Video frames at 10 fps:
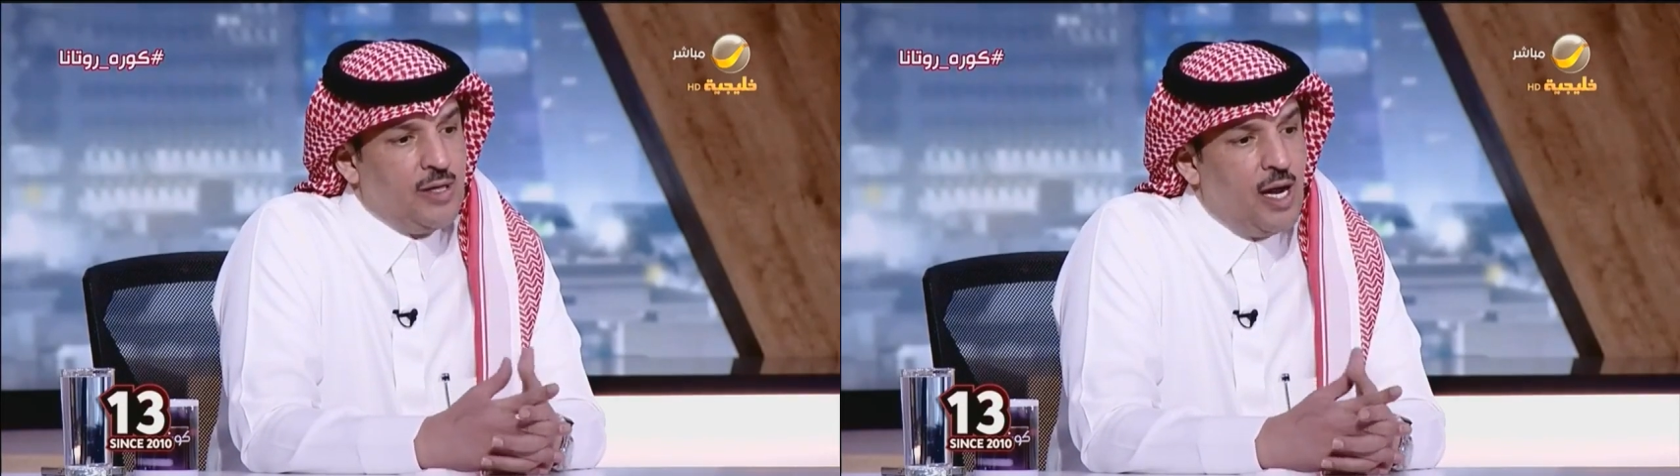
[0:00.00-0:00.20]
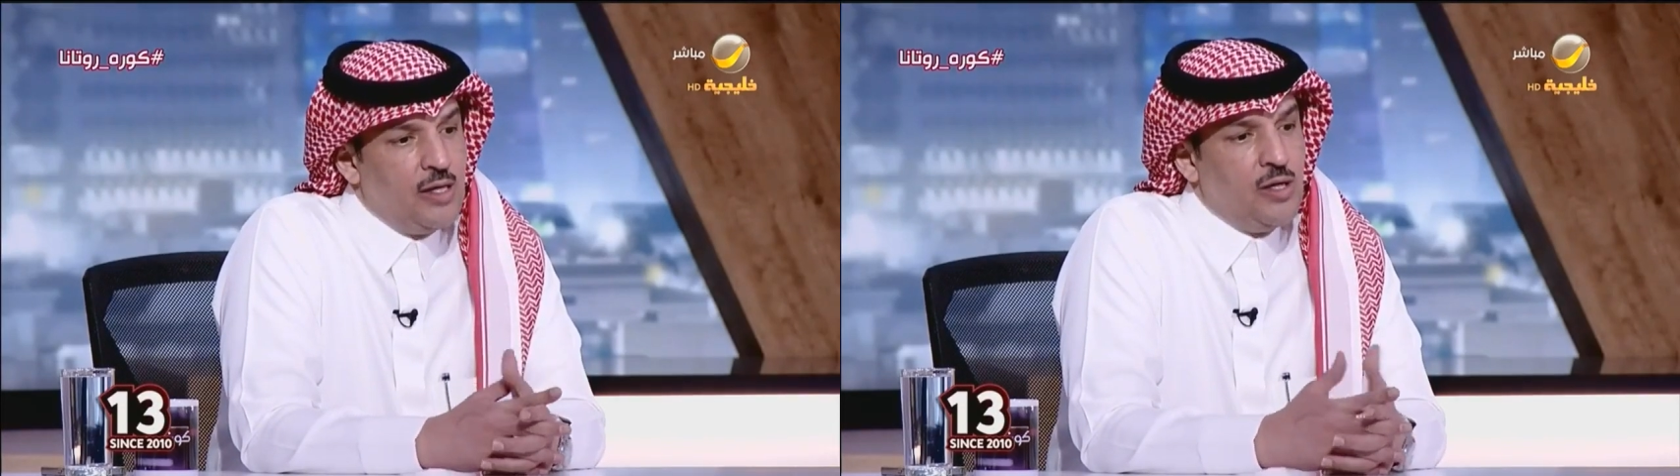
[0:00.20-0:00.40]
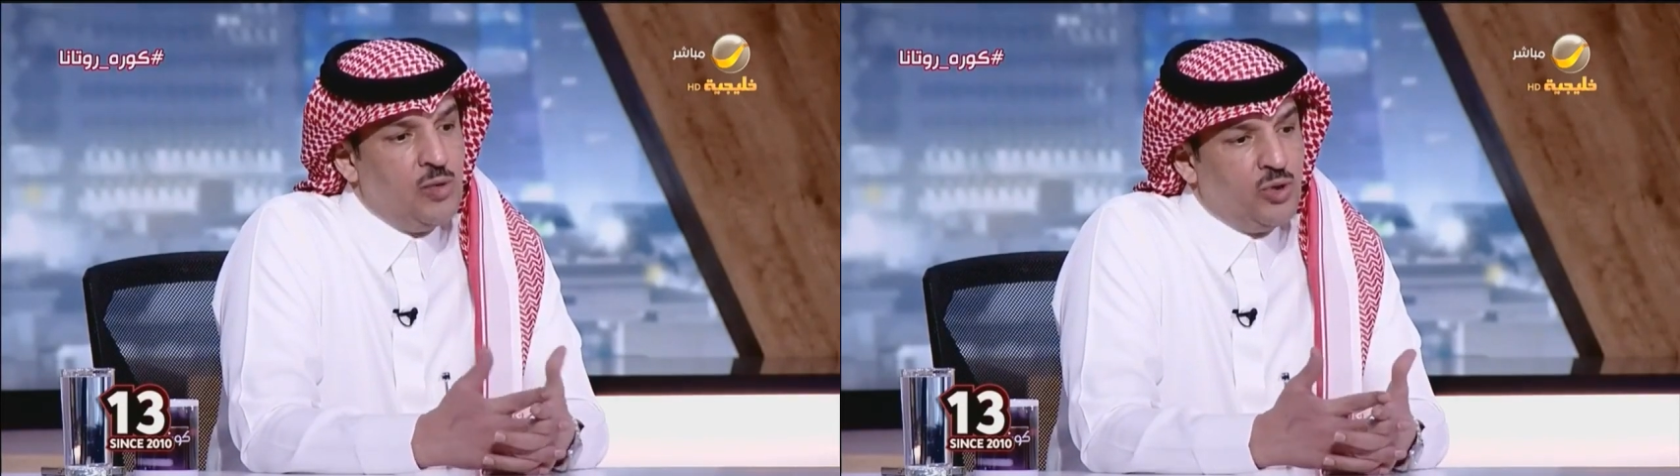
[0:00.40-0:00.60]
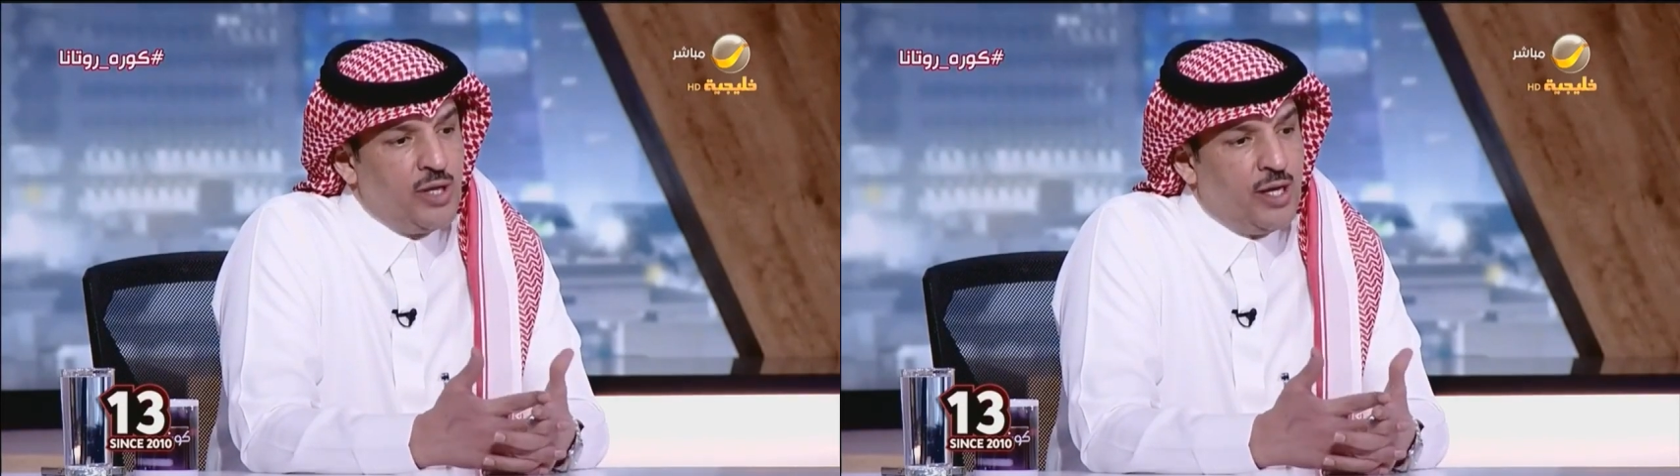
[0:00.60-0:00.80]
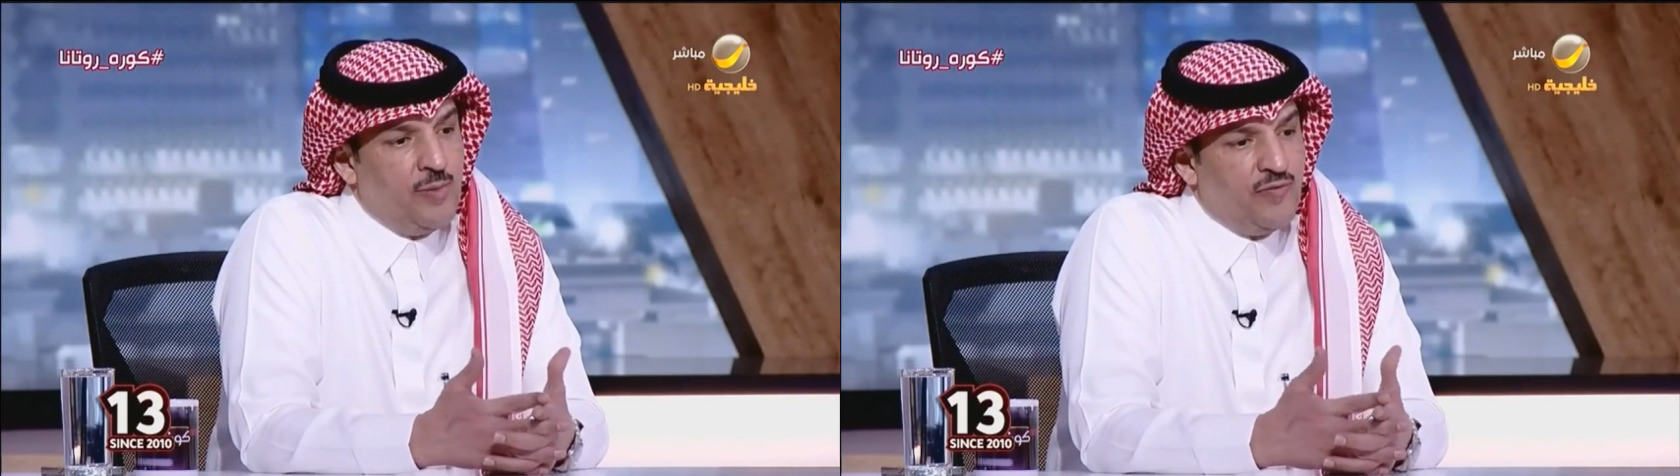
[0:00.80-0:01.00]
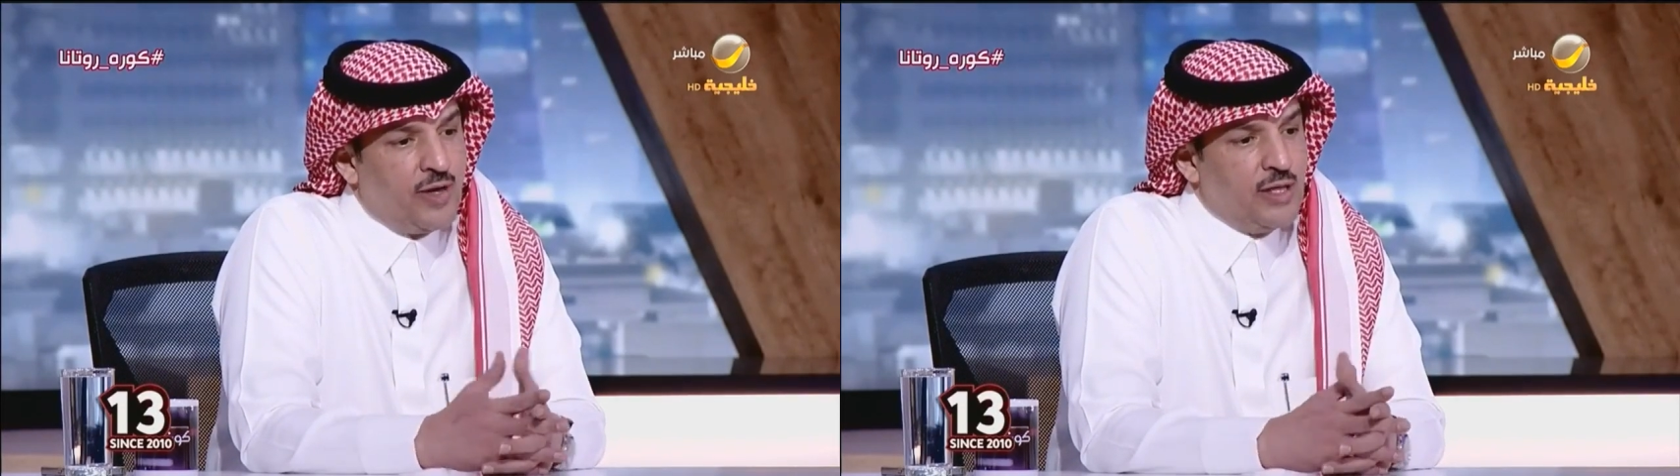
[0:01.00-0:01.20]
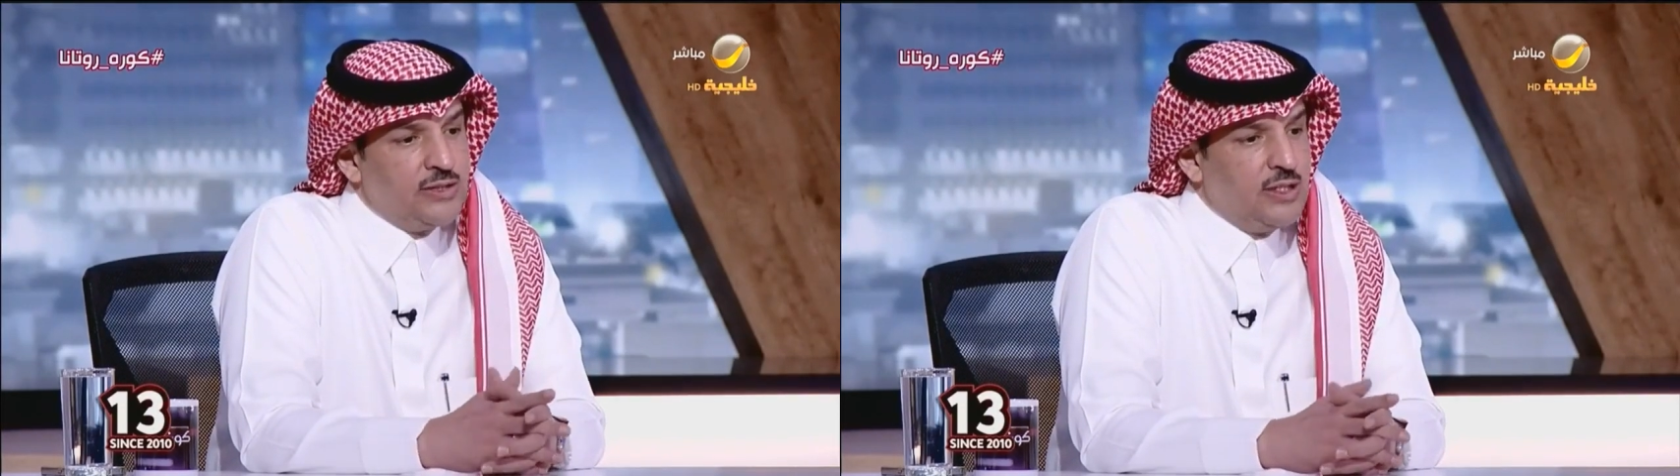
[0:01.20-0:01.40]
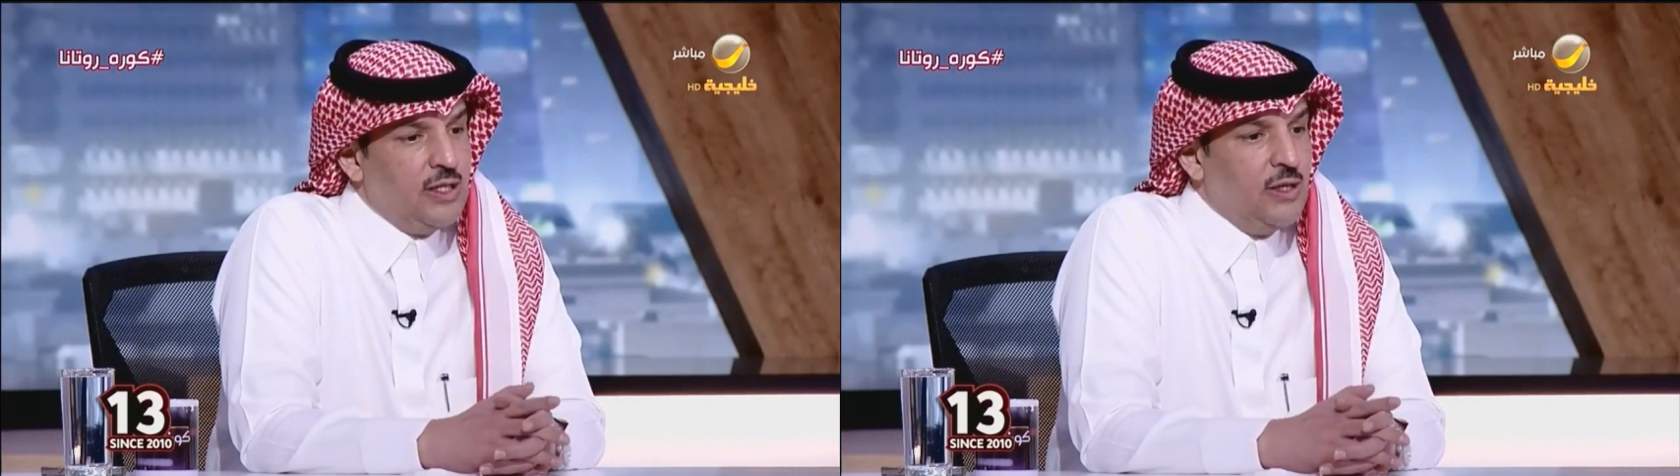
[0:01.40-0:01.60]
منه أن المدرب
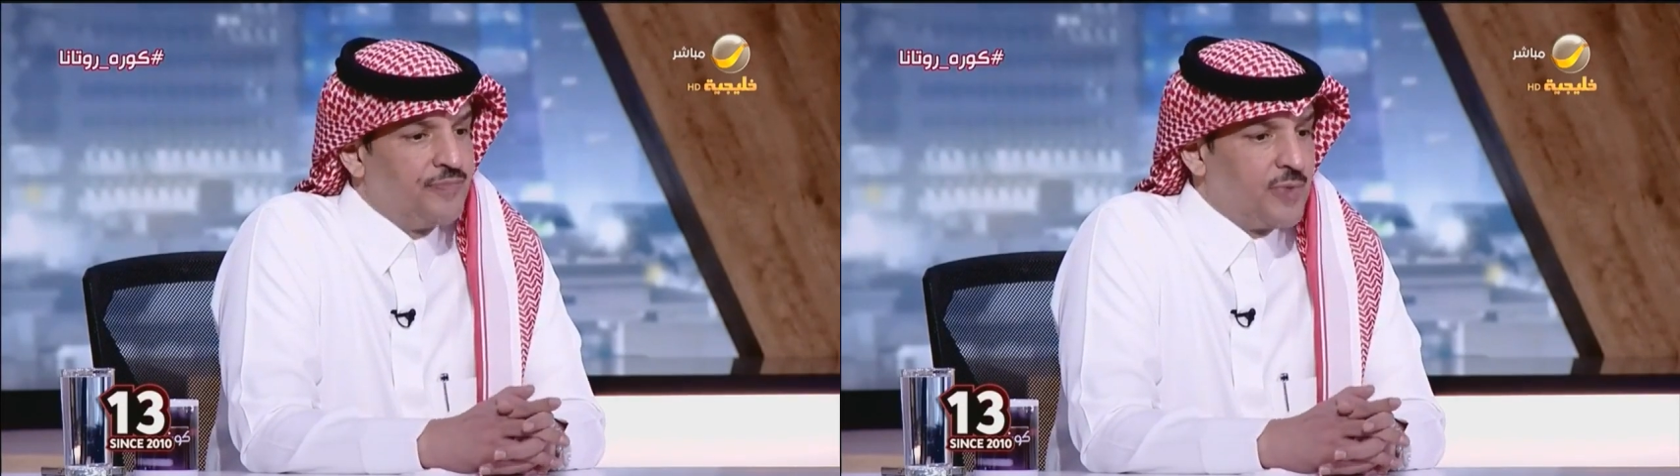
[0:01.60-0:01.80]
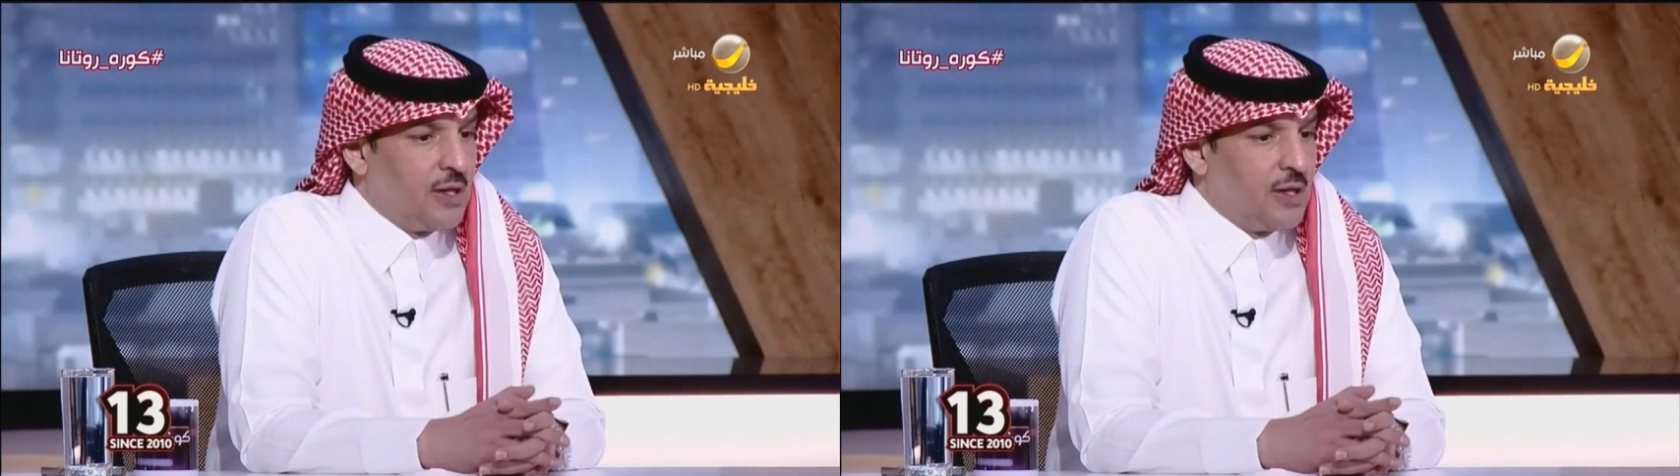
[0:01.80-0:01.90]
الفرنسي